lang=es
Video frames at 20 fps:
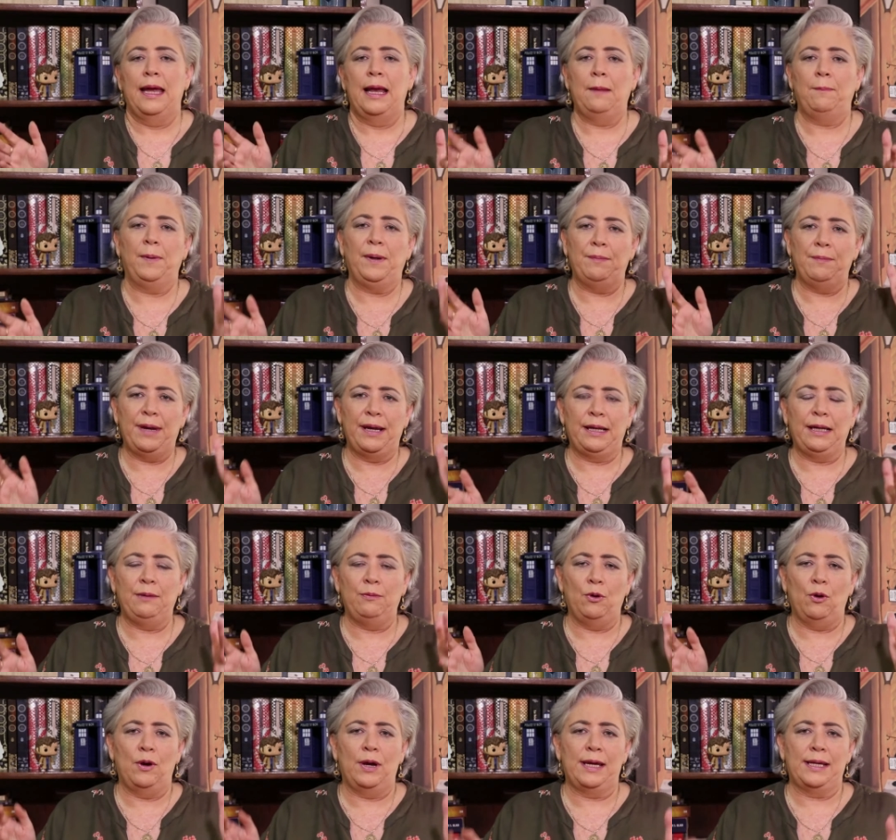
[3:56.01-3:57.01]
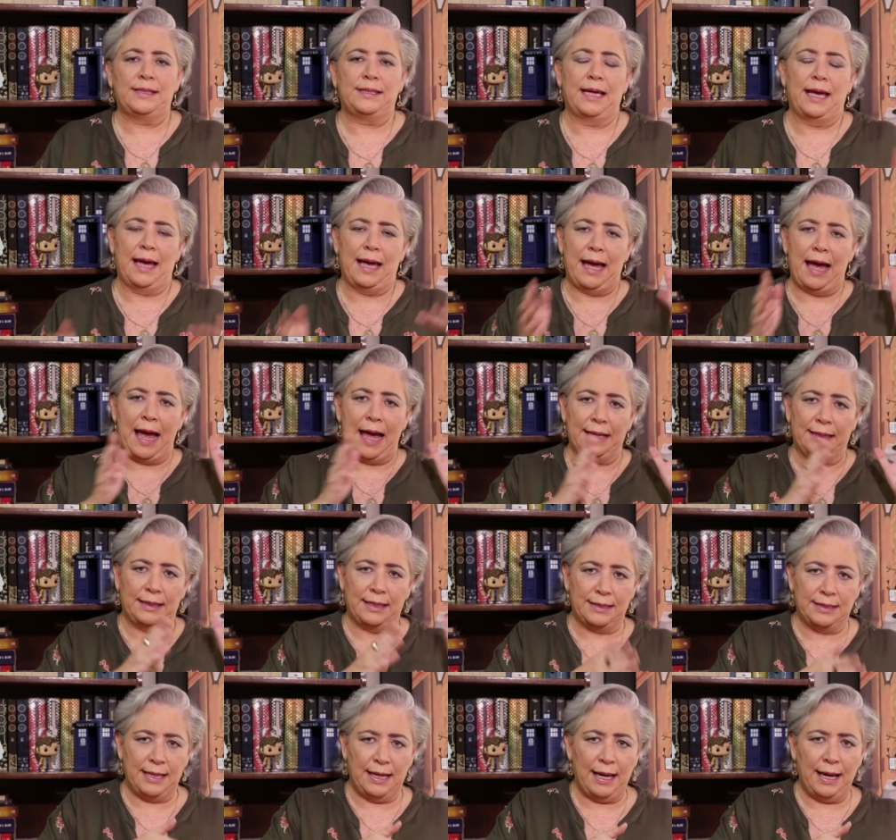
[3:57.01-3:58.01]
El primer libro es
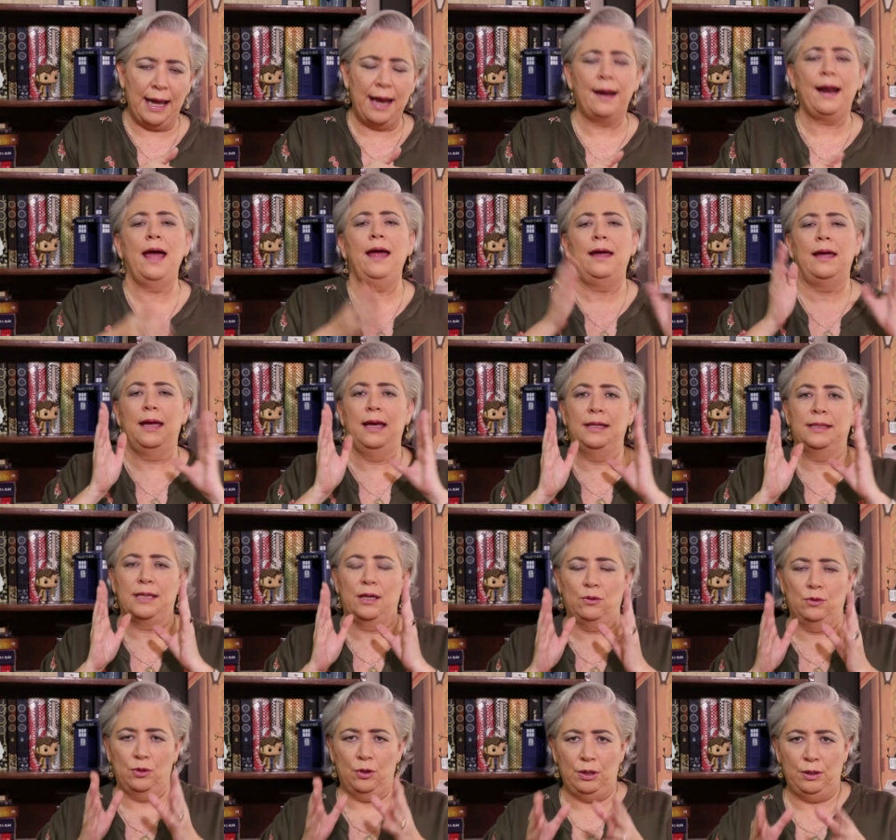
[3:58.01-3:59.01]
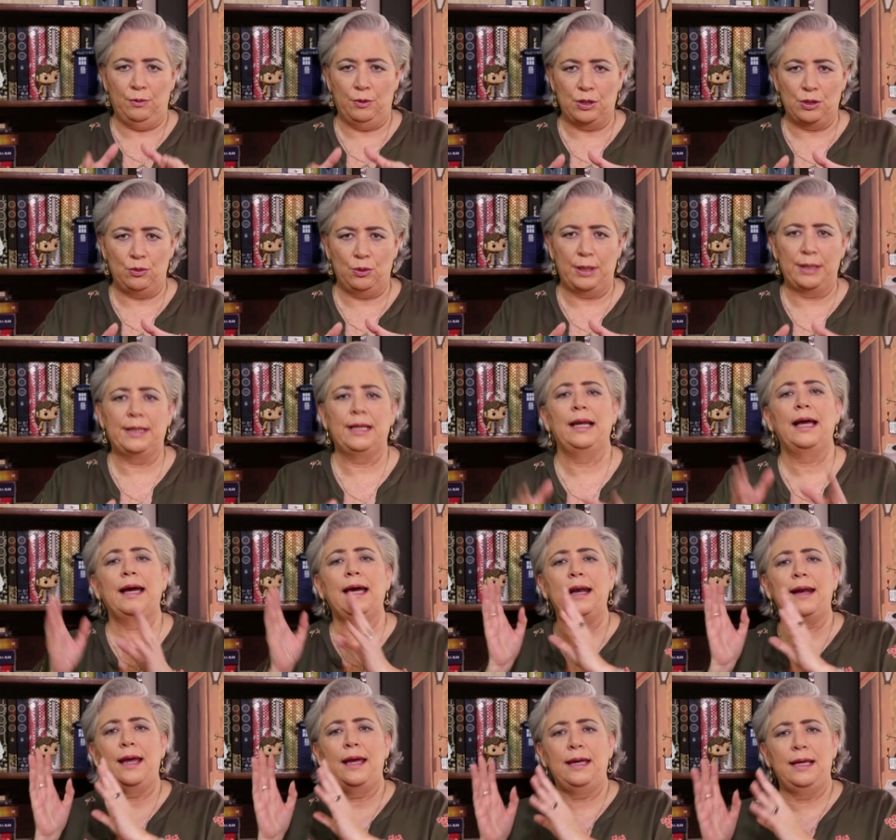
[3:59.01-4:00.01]
antes de la guerra, el segundo libro es durante la
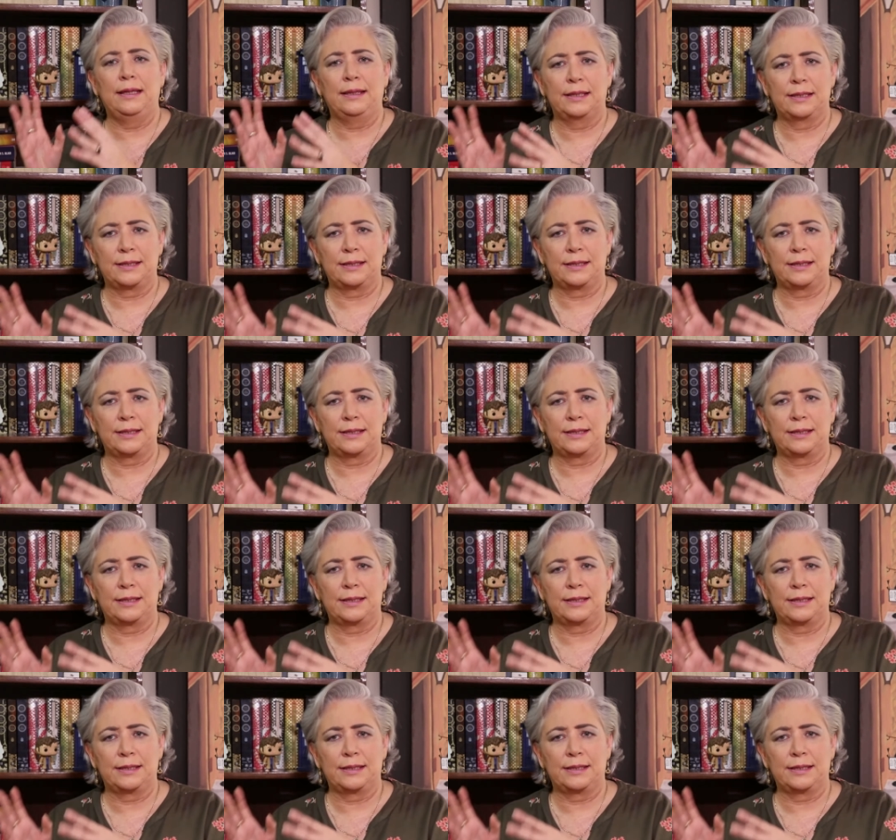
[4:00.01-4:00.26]
guerra y